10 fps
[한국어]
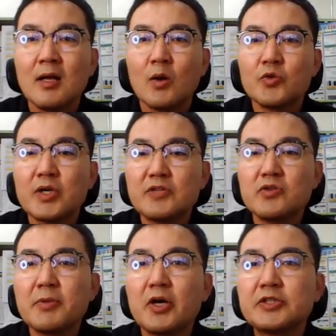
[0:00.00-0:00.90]
오늘 의한
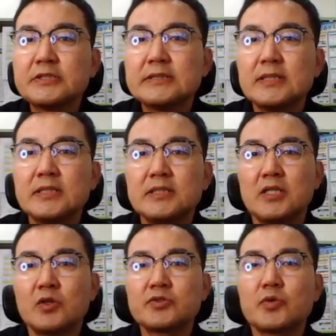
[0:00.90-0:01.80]
줄 명언은
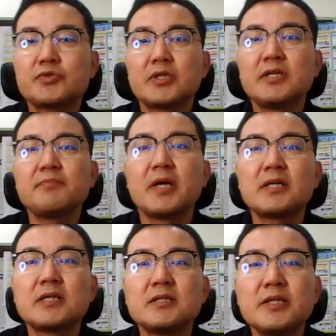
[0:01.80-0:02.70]
영속적인
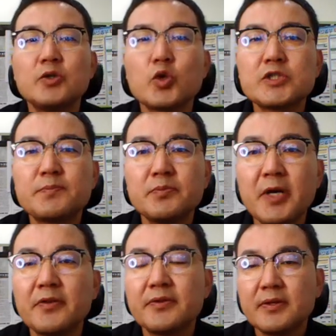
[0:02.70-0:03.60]
변화를 이루고
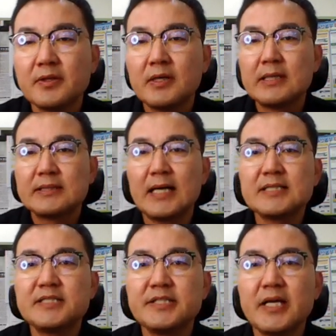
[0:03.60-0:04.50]
싶으면
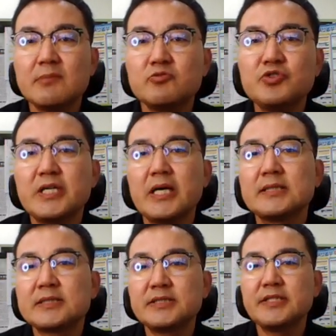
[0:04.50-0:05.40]
당신의
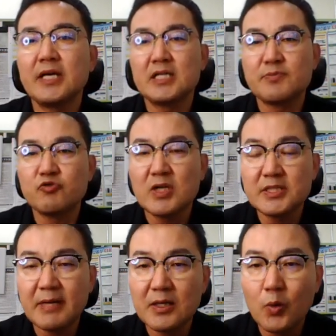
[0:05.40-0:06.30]
문제의 크기에
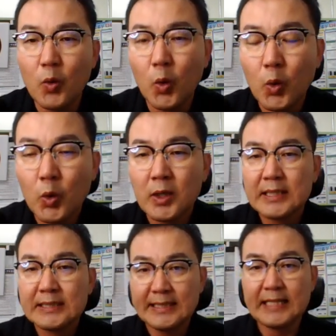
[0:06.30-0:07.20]
집중하지 말고
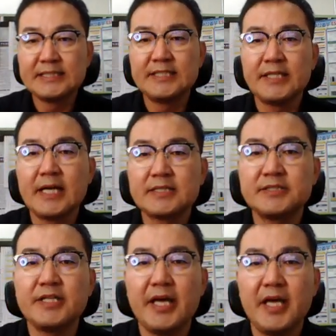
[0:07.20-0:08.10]
당신의
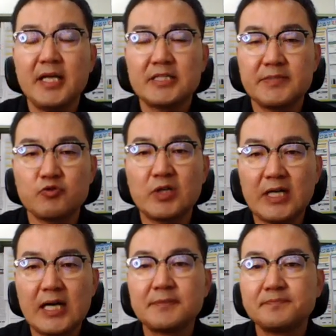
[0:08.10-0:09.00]
크기에
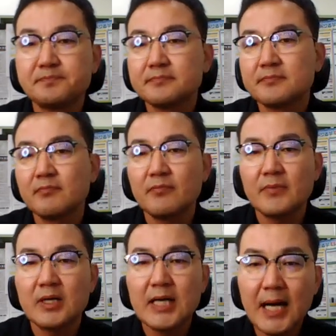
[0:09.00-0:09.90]
집중하라
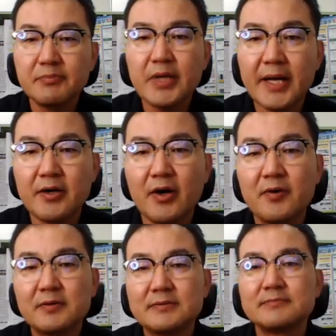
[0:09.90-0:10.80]
하부
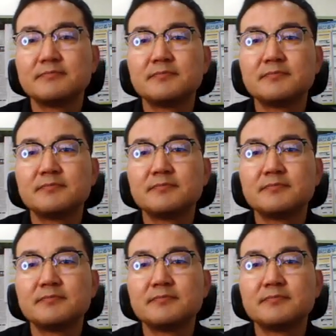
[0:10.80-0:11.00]
에커